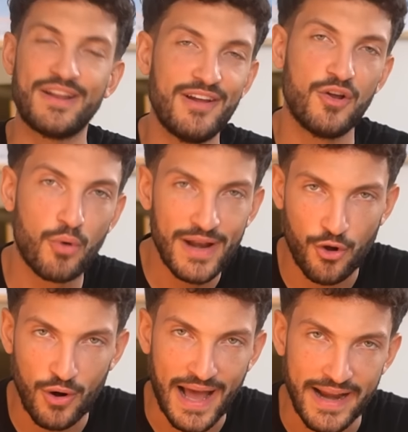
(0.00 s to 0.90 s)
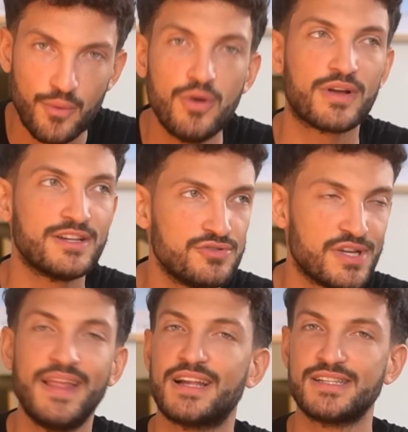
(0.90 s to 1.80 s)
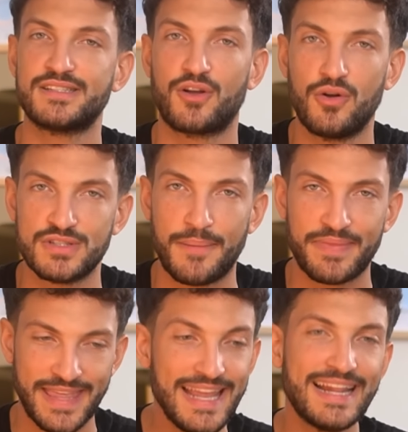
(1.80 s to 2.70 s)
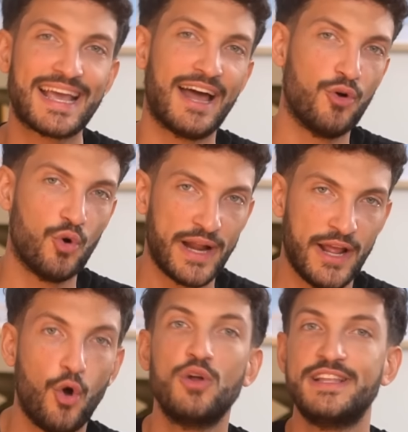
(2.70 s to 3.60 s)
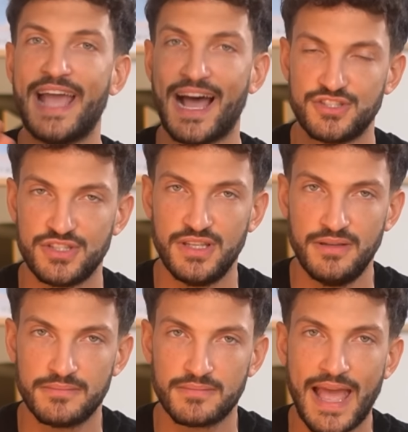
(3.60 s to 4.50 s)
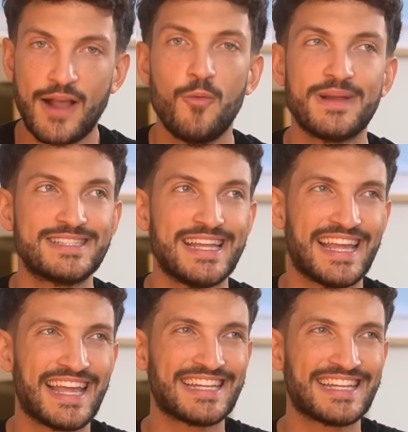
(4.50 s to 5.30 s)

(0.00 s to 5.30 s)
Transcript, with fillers: livello molecolare quello che succede è la stessa cosa. Il calore o gli acidi è come se